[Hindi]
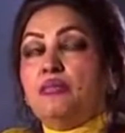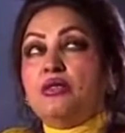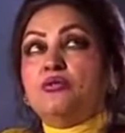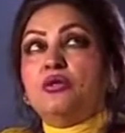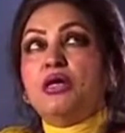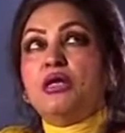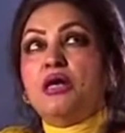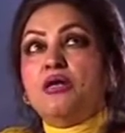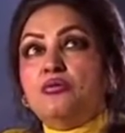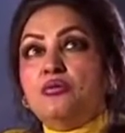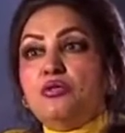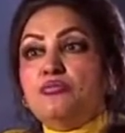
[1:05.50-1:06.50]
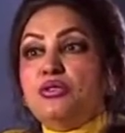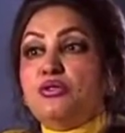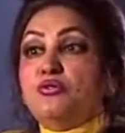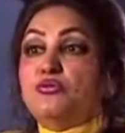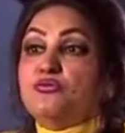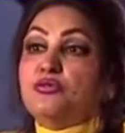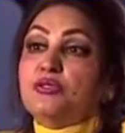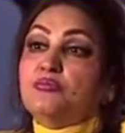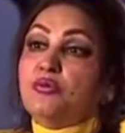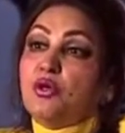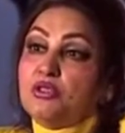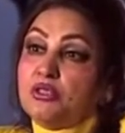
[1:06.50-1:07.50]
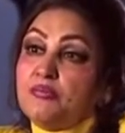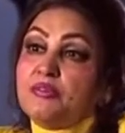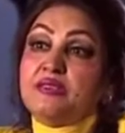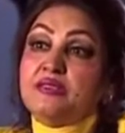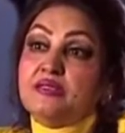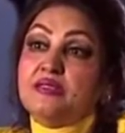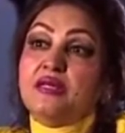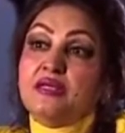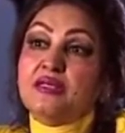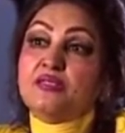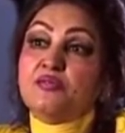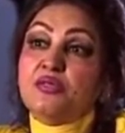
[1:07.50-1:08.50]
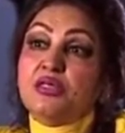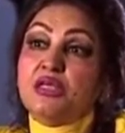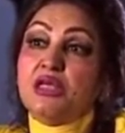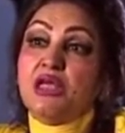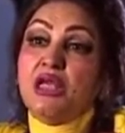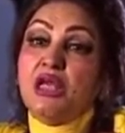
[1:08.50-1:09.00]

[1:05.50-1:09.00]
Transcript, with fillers: मैं तो हैरान हो गई मेरी तो उस वक्त बहुत ही पसंदीदा नज्म थी ये